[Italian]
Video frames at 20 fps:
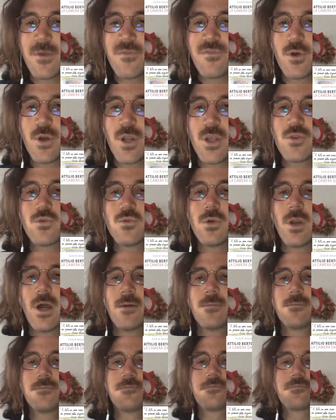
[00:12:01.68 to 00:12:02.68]
di
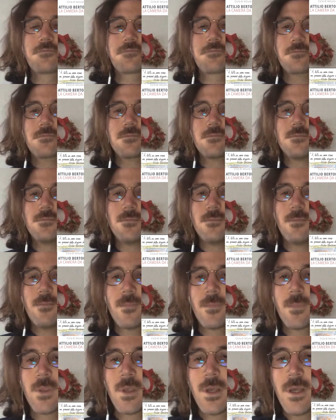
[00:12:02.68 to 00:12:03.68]
fioritura.
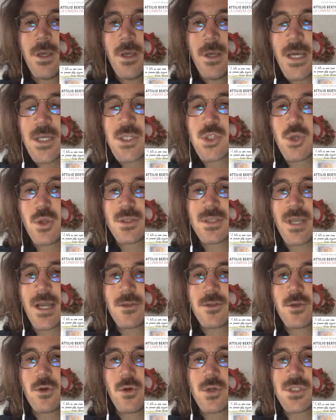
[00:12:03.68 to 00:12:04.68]
È
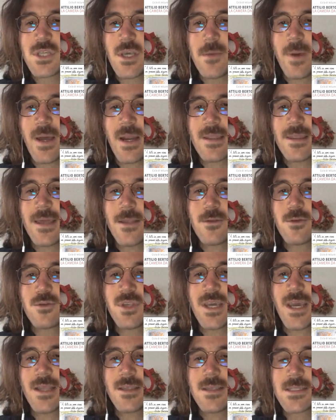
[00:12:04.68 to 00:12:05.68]
soltanto così,
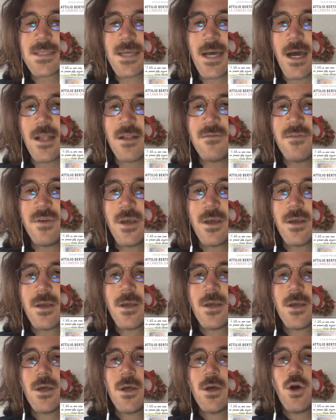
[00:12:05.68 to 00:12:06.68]
perdendoti, che ti salvi,
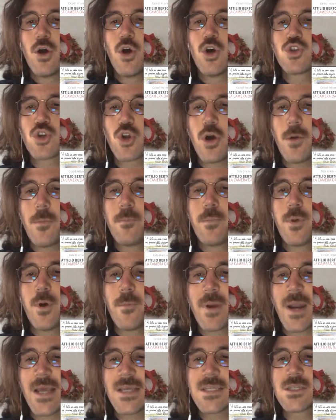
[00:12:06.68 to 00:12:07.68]
o
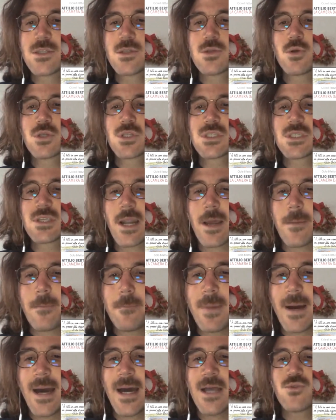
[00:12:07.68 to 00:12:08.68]
troppo presto
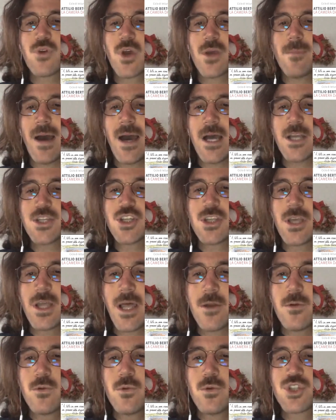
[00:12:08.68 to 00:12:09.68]
strappato ai baci
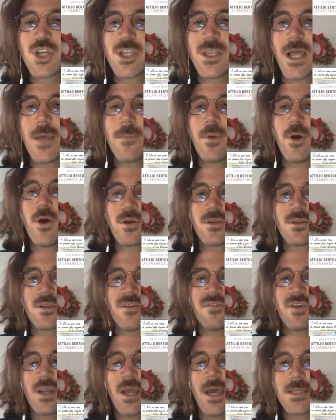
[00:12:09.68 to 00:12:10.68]
della luce dalle
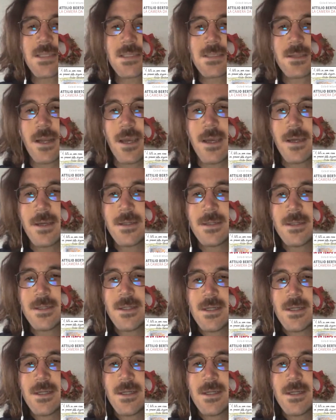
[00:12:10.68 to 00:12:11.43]
porte e finestre,